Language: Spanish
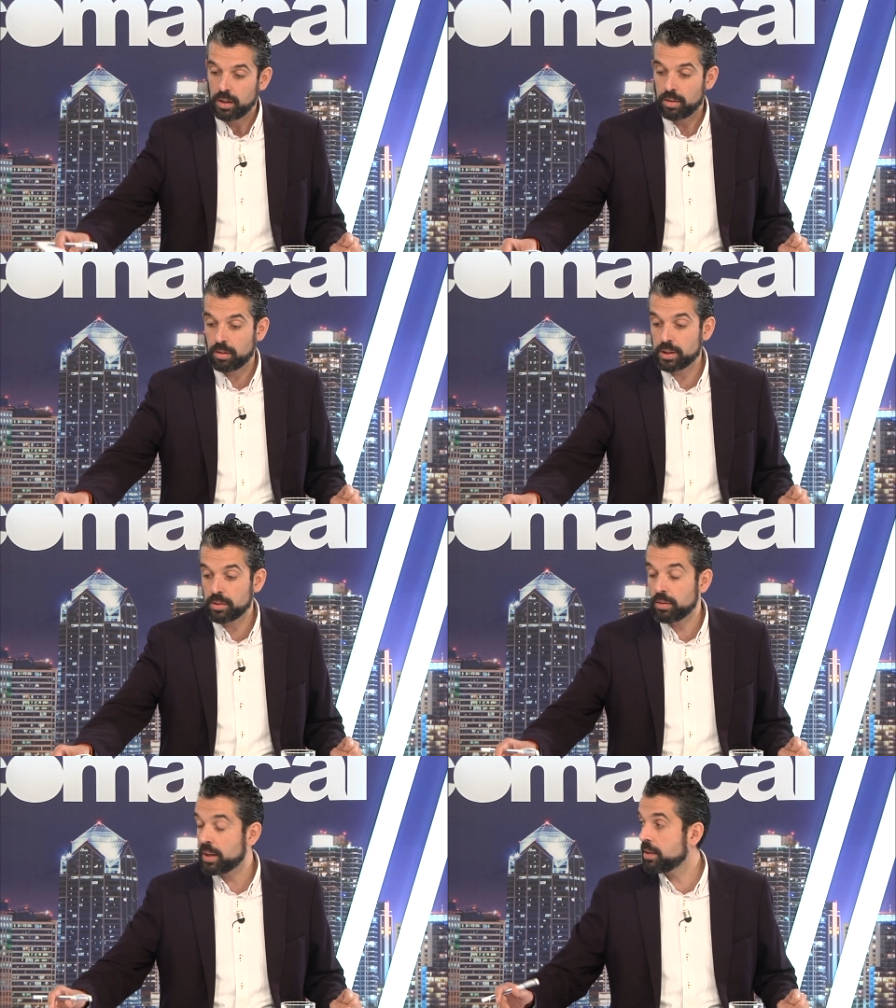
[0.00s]
Don José
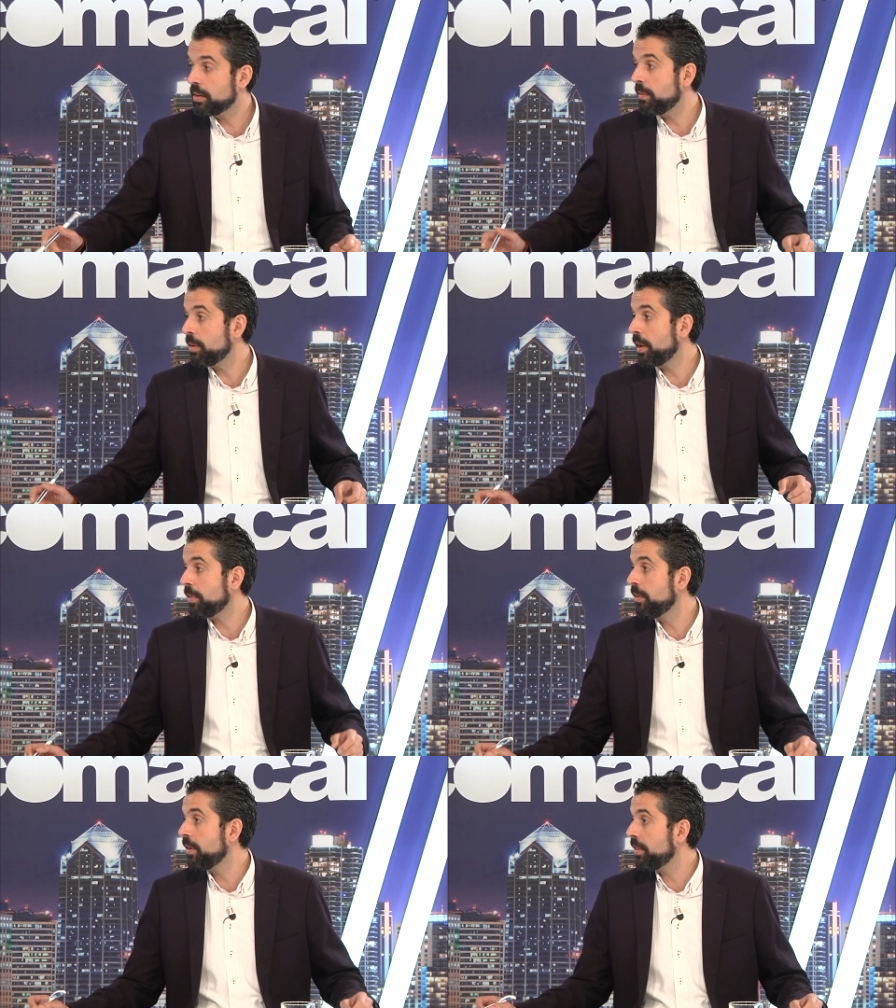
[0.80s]
Antonio Gallego, ¿qué
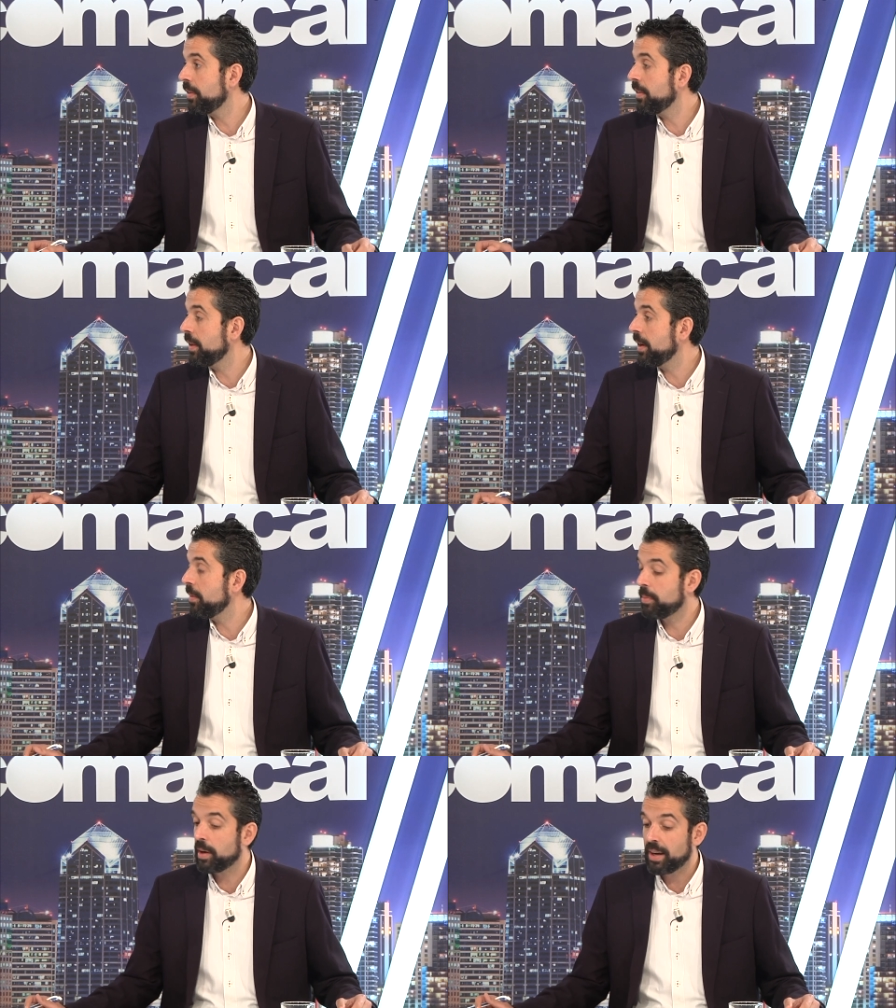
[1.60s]
valoración hace de
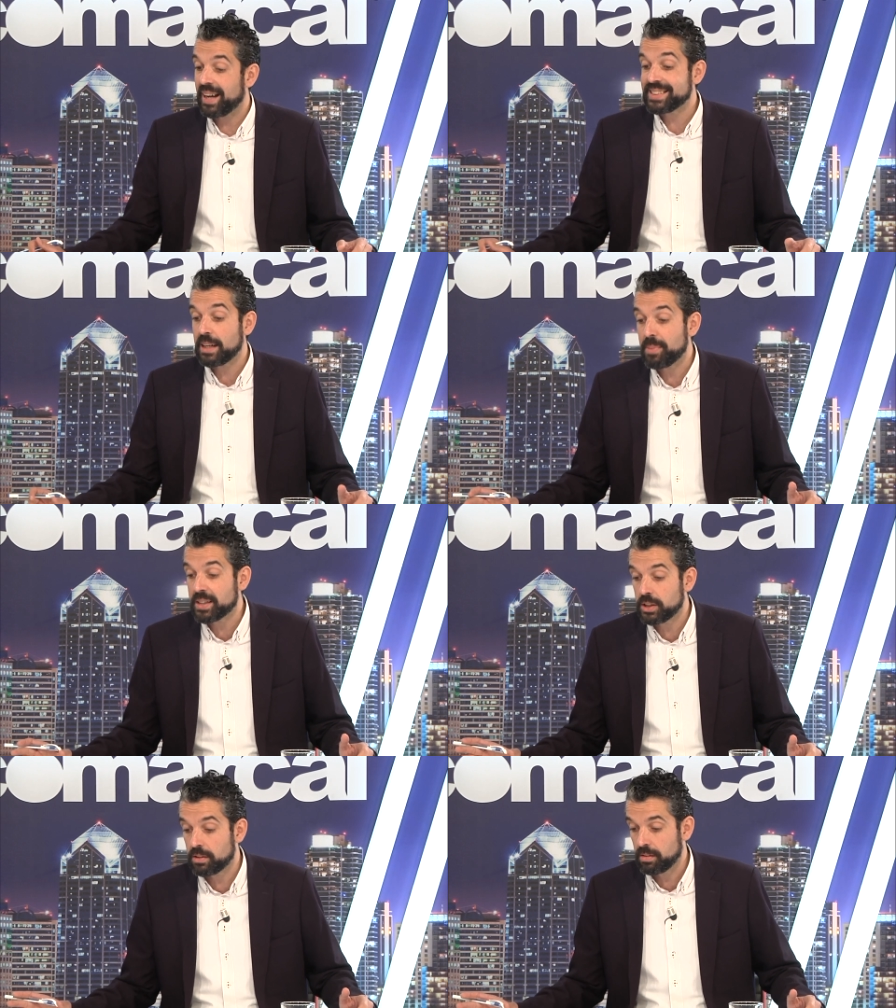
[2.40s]
por ahora esa
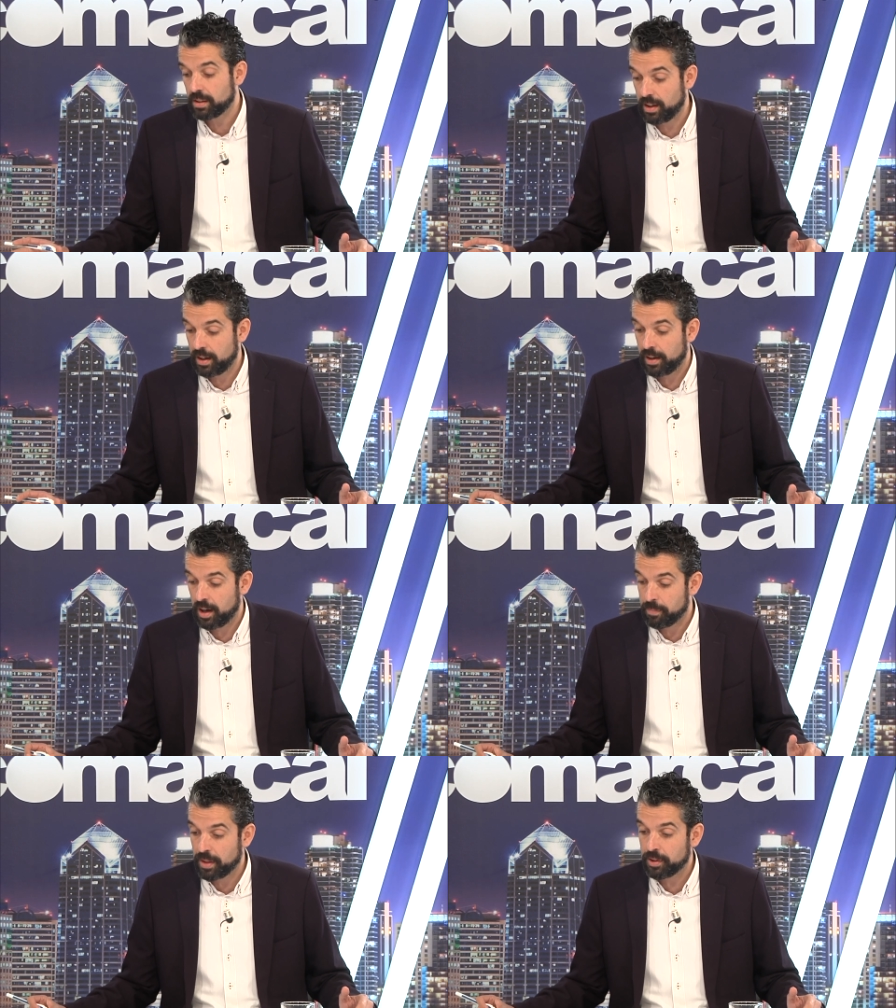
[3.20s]
inversión que en
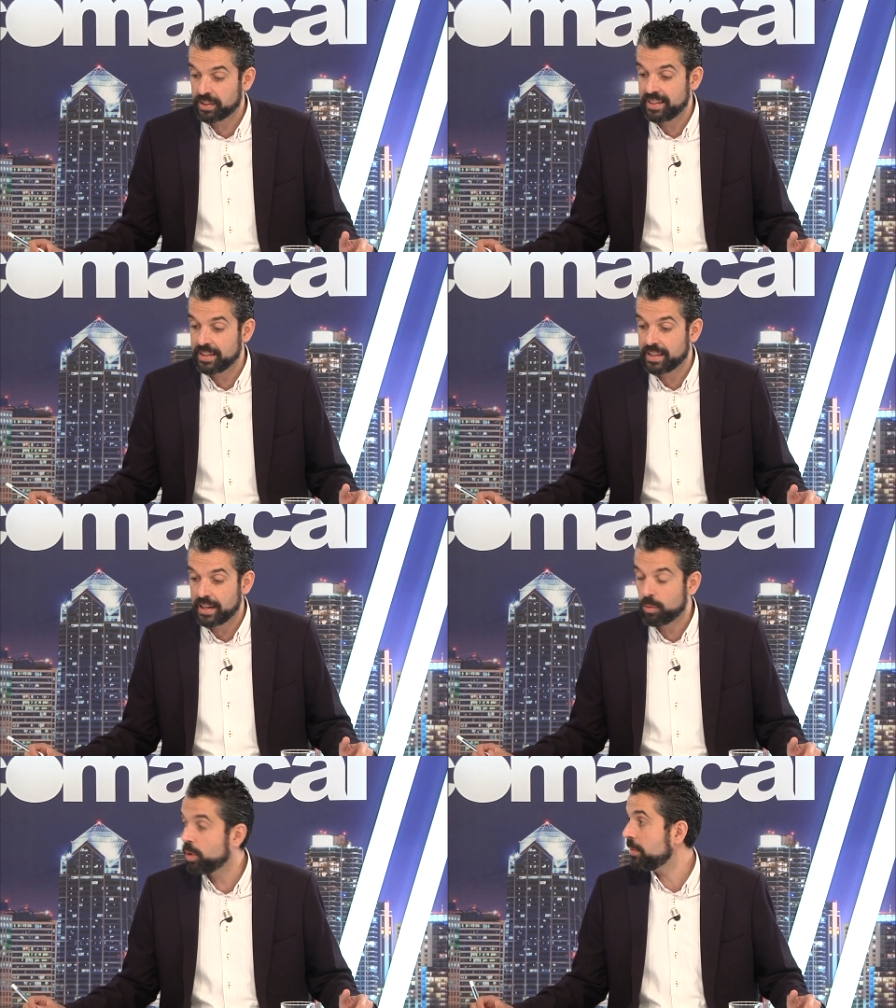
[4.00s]
el plazo de
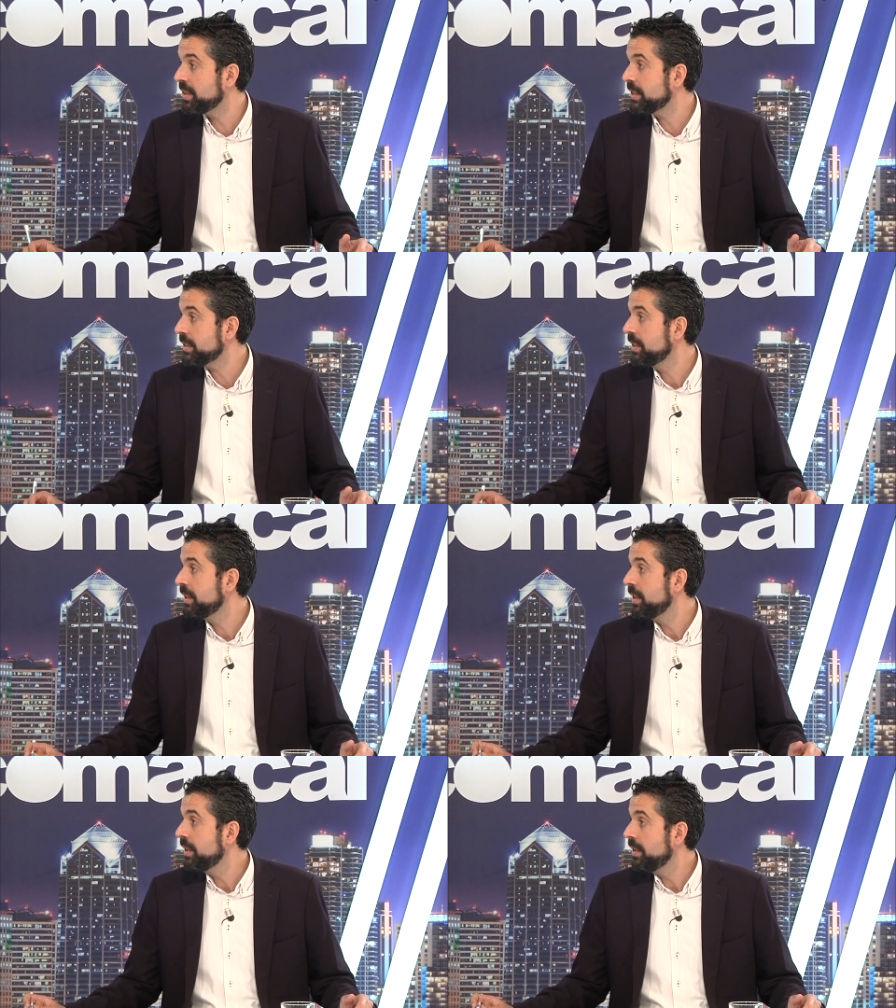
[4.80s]
34 meses,
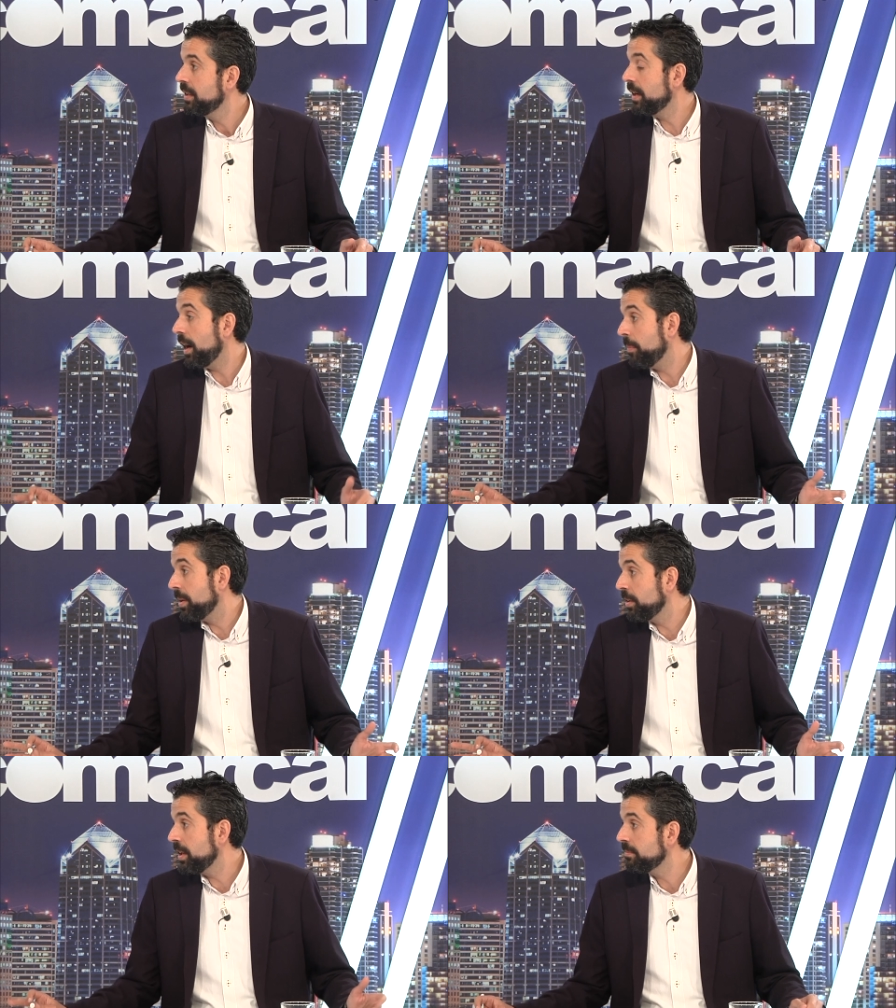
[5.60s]
a
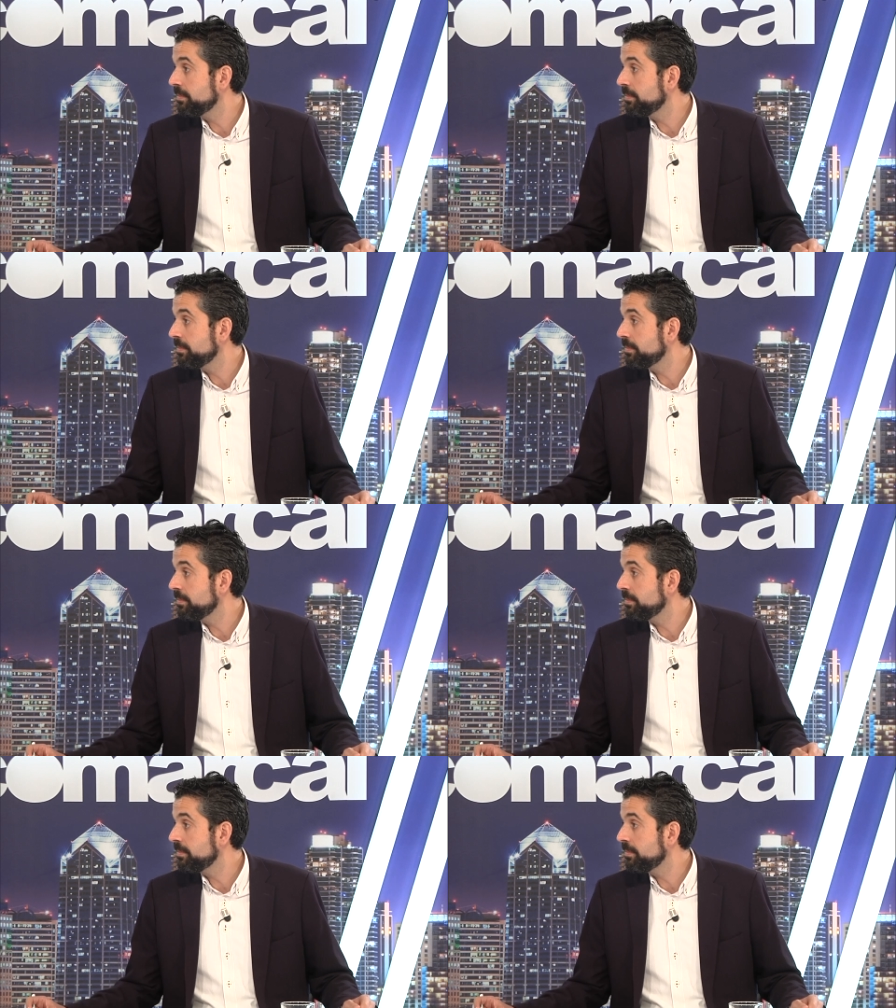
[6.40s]
priori?